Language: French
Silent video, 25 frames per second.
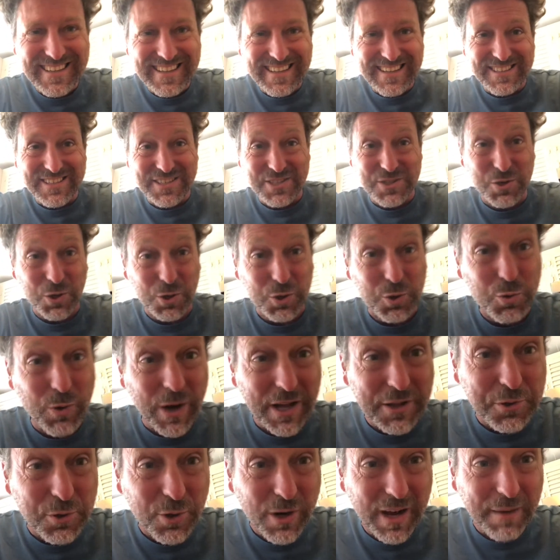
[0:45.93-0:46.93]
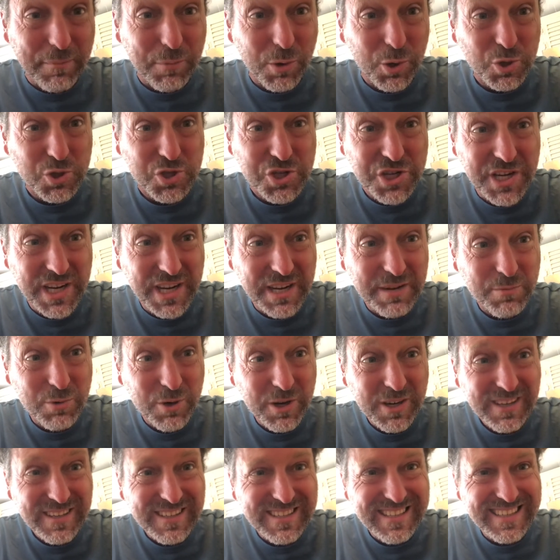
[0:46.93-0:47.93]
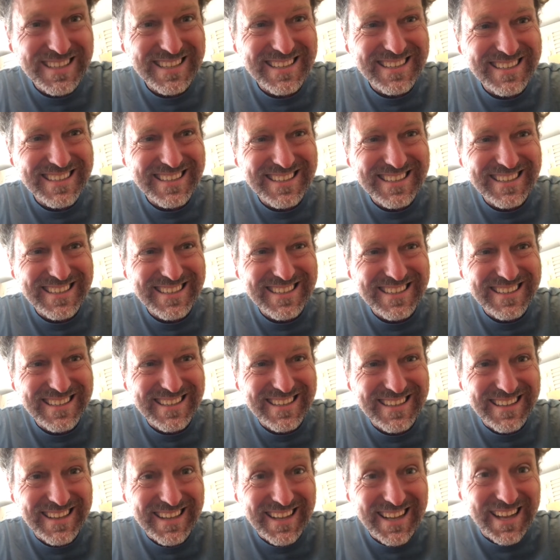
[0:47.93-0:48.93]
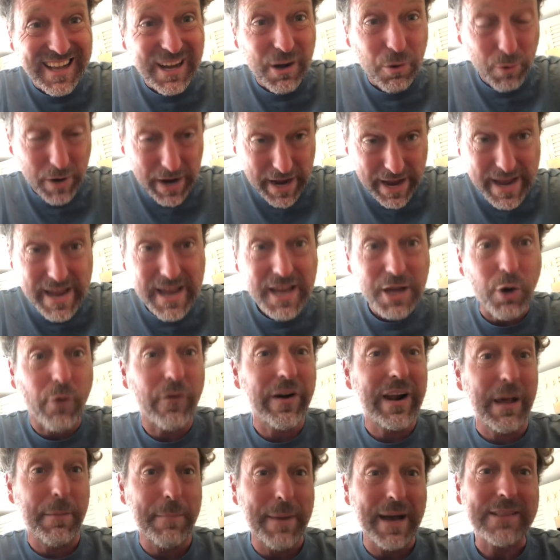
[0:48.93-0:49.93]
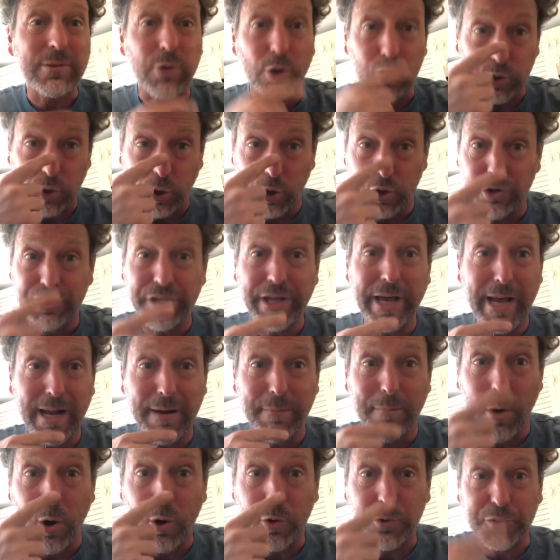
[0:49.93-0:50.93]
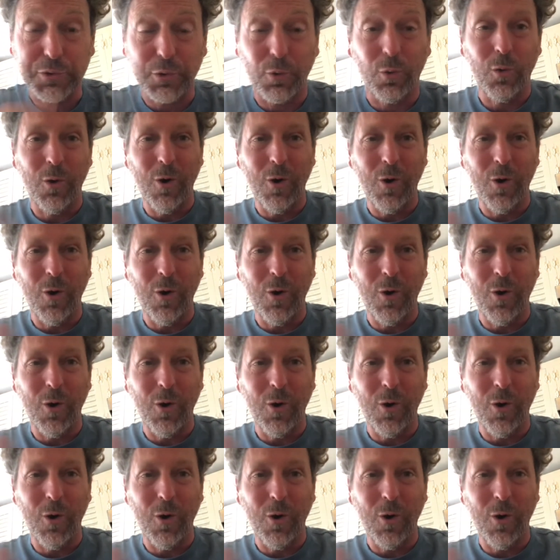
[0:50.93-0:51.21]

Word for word: J'ai surtout hâte de la manger, moi. Oui, on va la mettre entre le nez et le menton.